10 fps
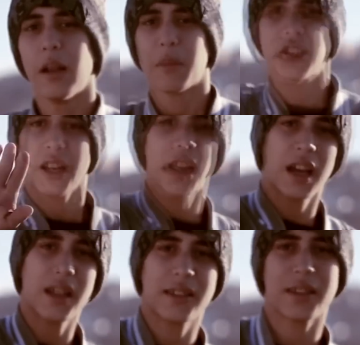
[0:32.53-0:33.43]
ما شريان
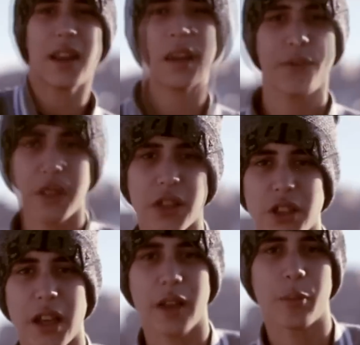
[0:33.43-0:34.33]
لا فيك شي
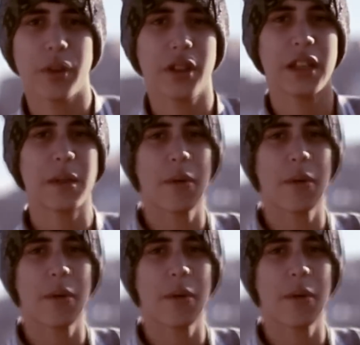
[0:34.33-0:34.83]
شطارة بينا